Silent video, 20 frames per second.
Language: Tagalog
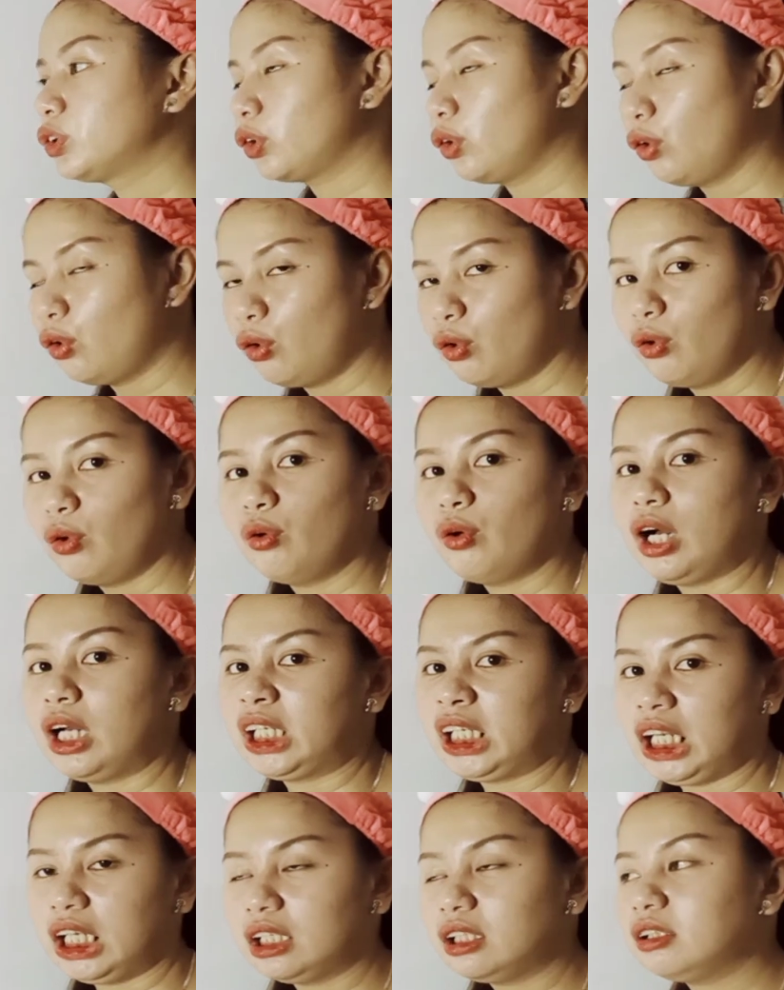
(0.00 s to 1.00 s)
So,
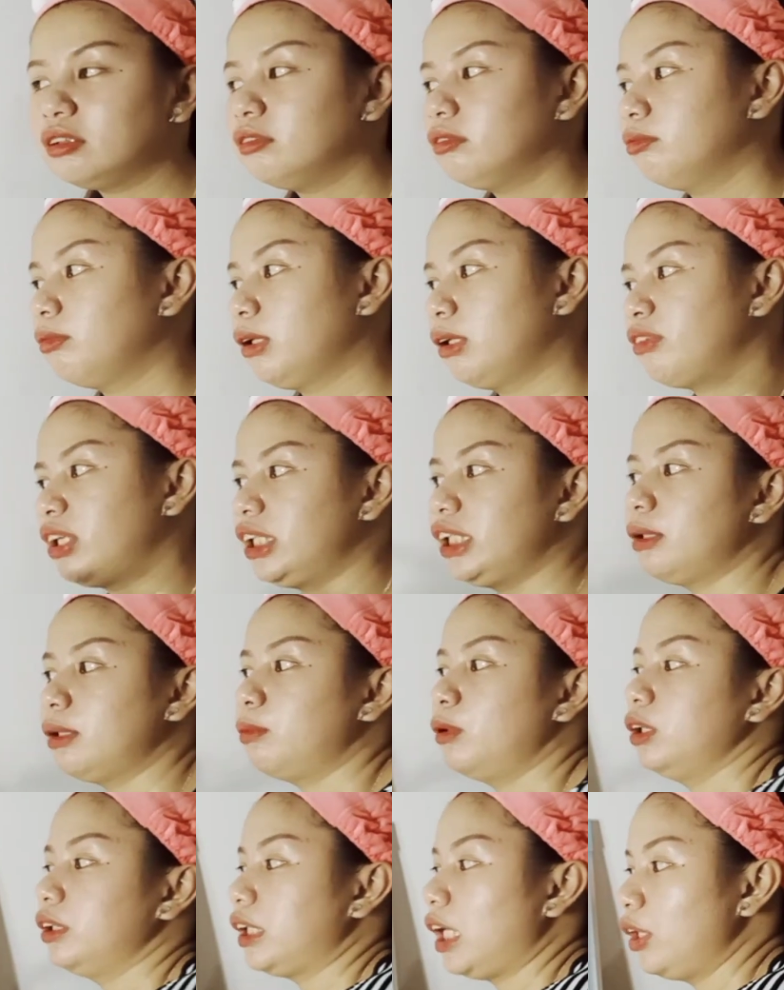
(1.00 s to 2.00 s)
again, may
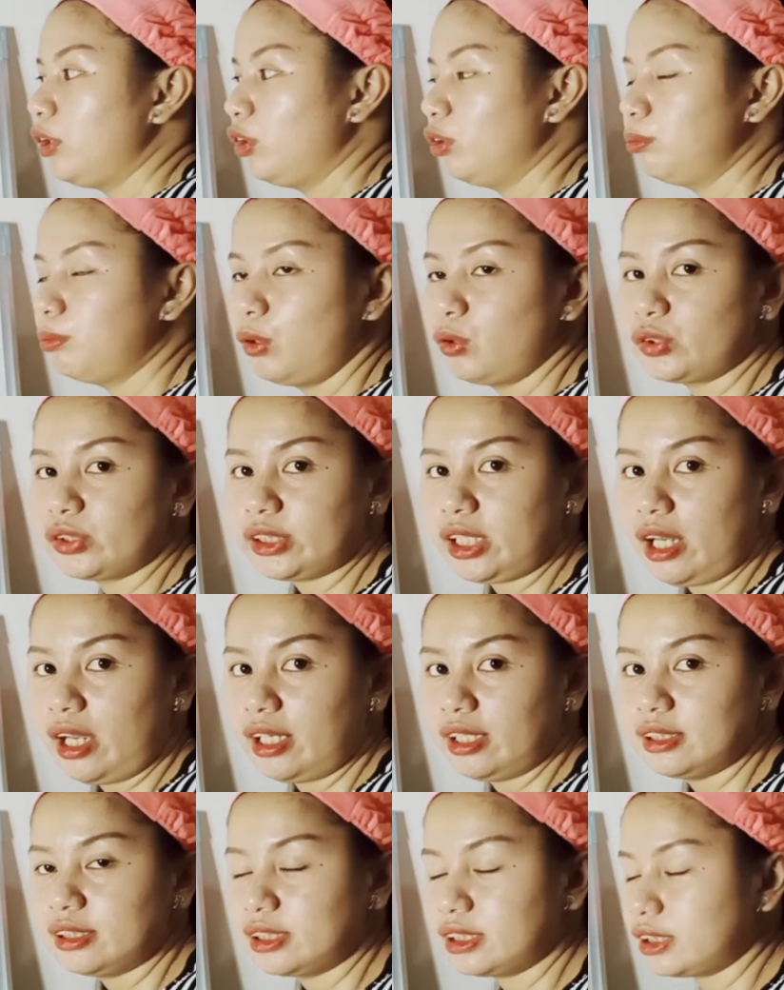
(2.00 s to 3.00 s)
variable tayo on both
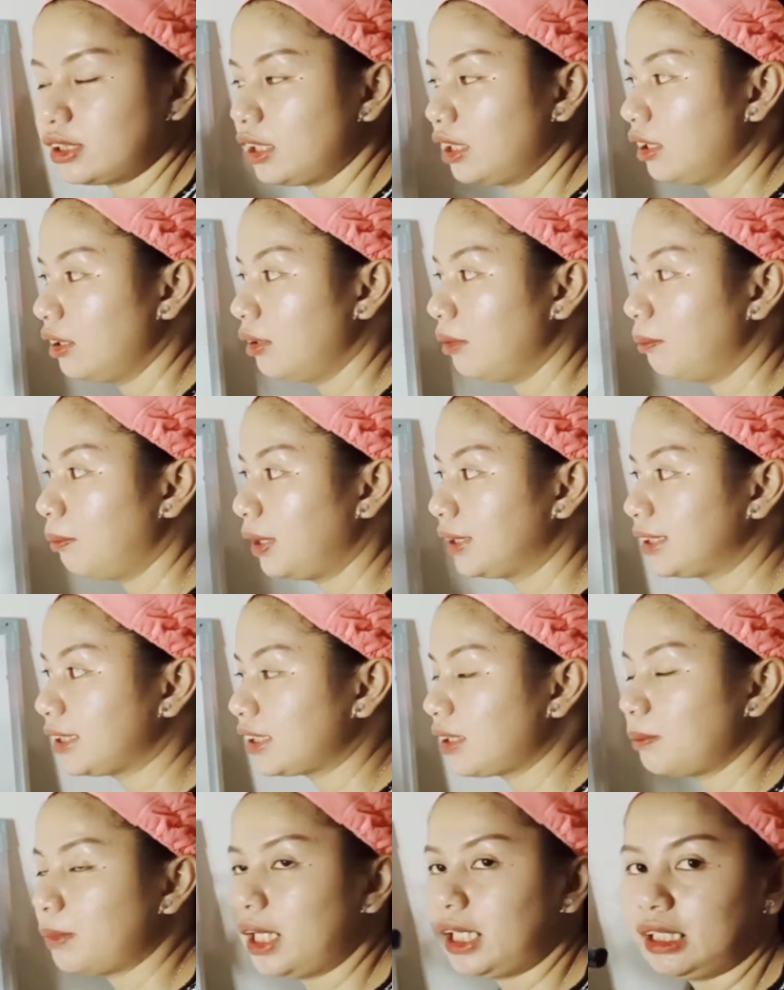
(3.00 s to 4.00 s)
sides
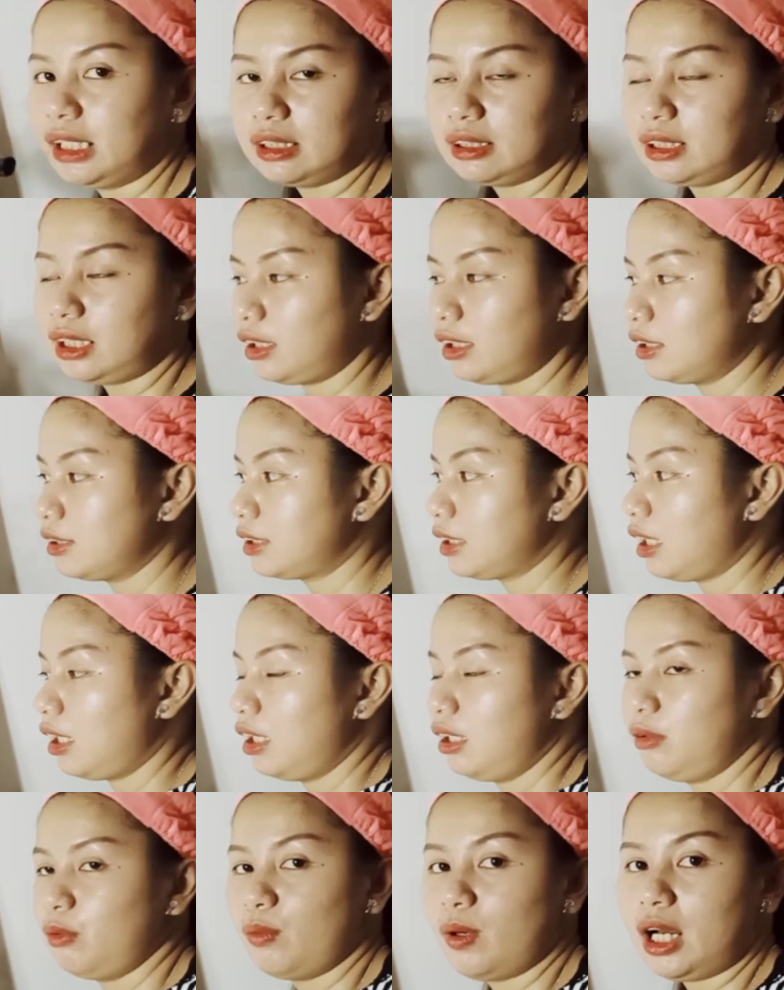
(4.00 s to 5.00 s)
pagsasamahin lang natin sa
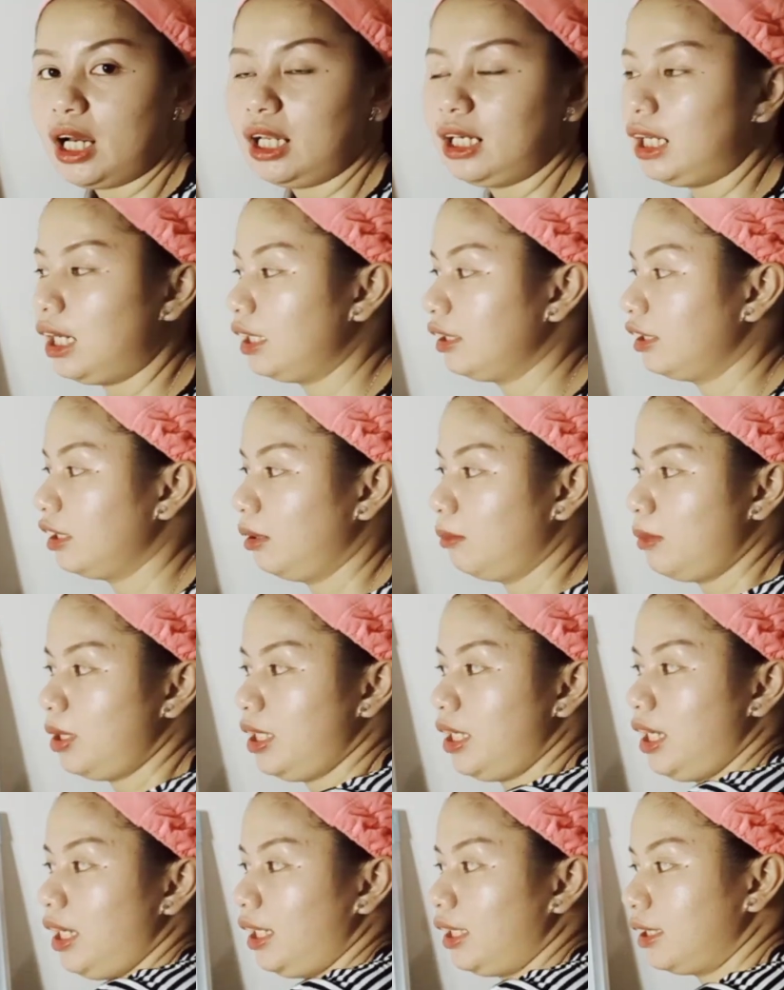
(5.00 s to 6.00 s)
kaliwa lahat ng
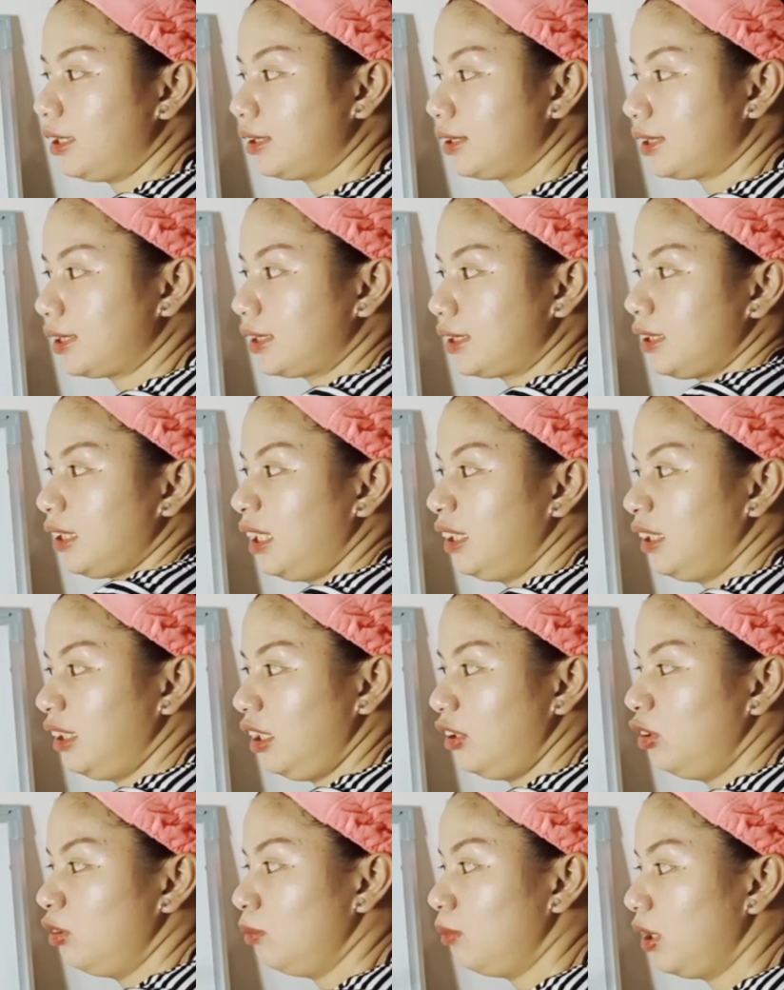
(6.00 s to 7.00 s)
may x. And
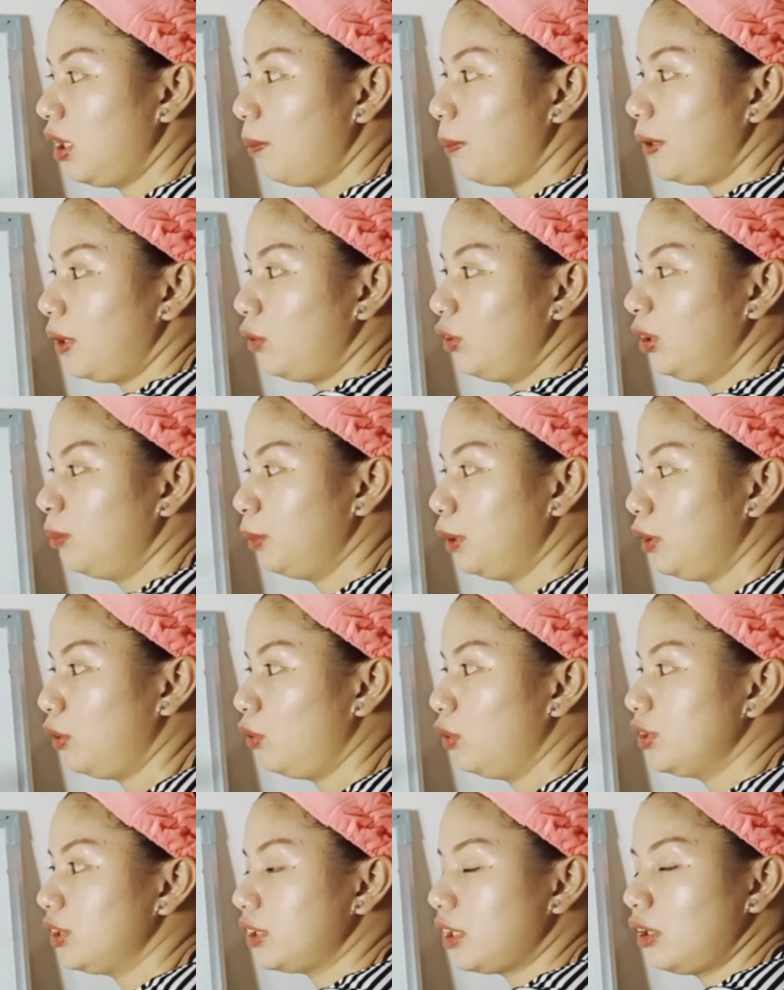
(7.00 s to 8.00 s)
then yung magkapareho naman na
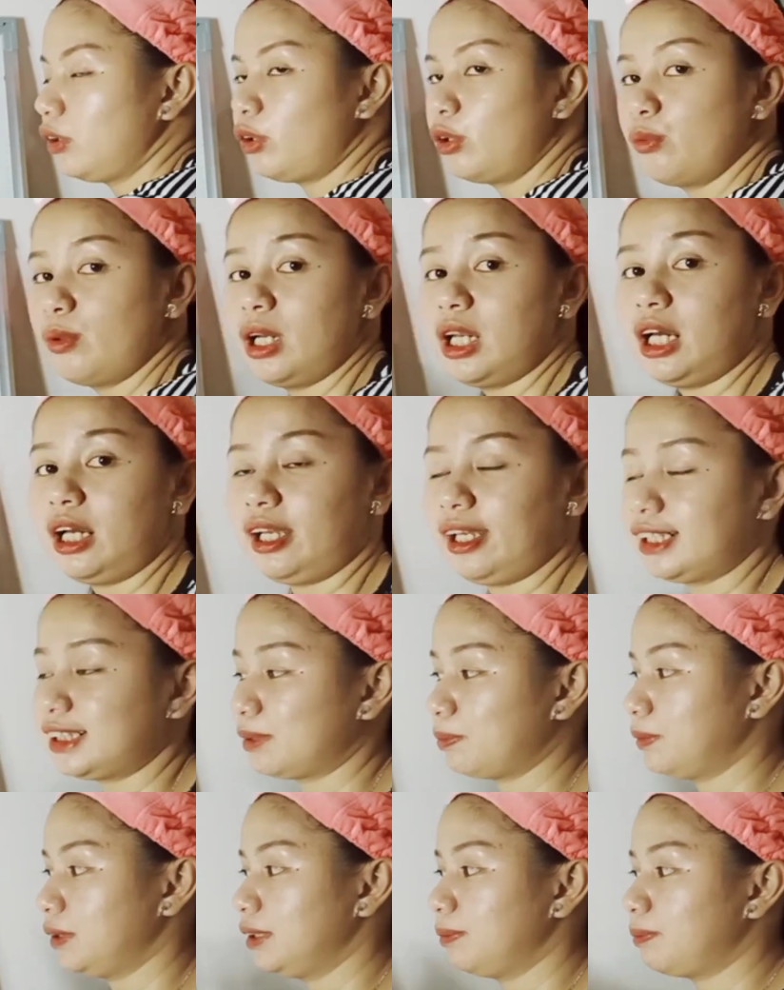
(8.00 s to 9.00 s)
constant or walang
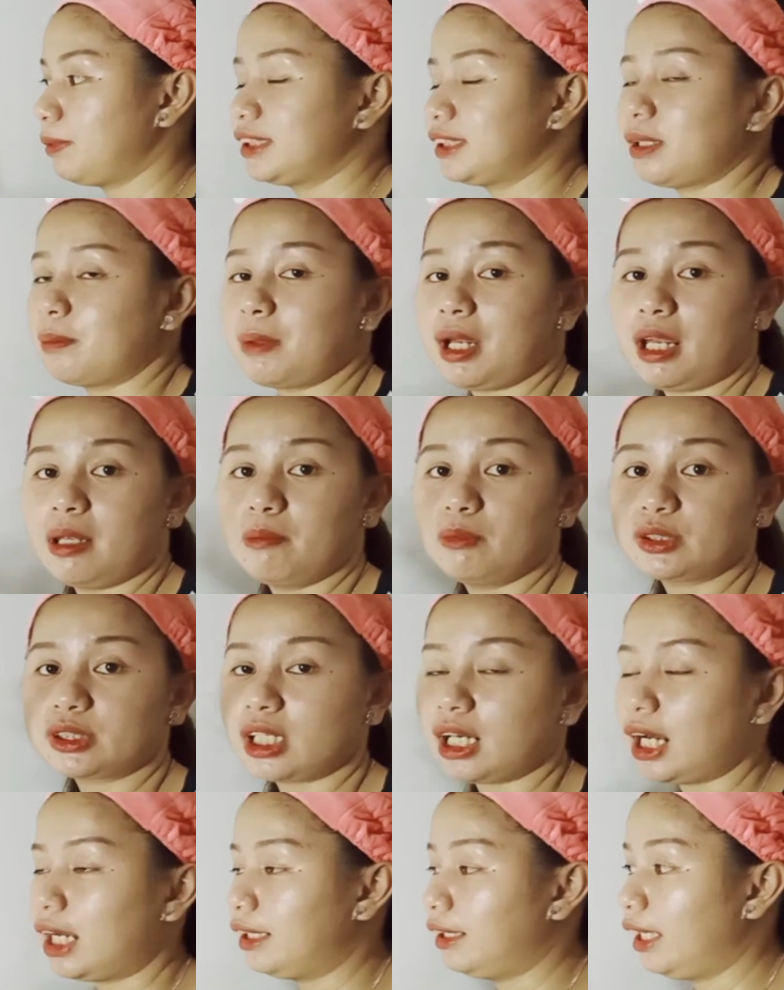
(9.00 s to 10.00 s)
x, pagsamahin mo
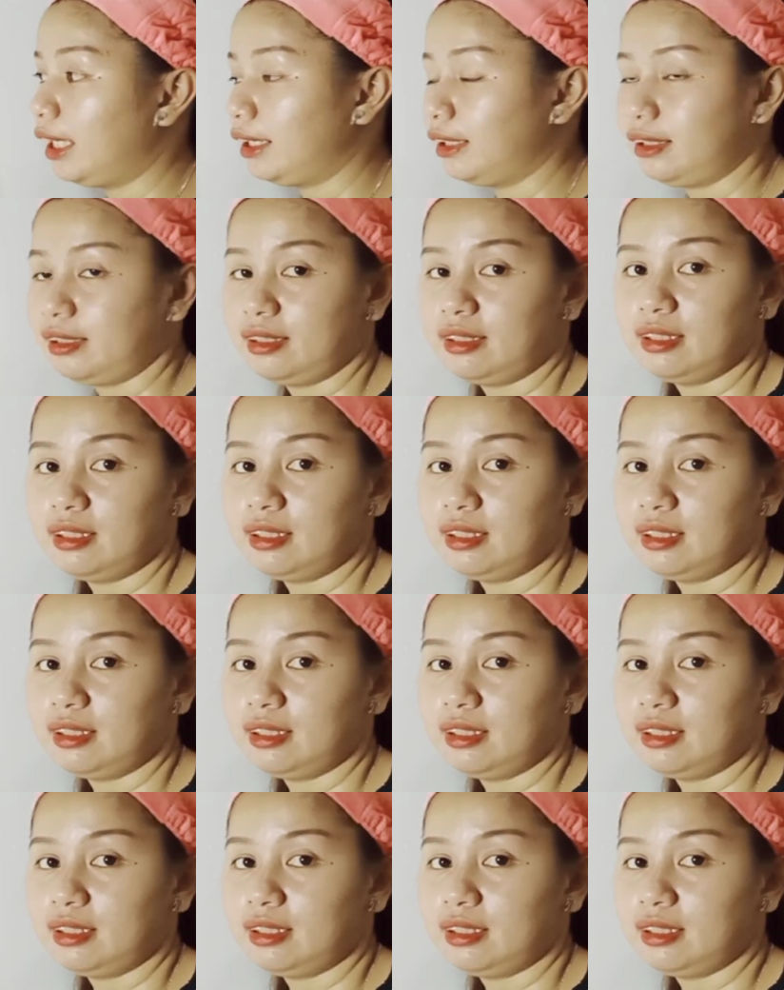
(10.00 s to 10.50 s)
sa kanan.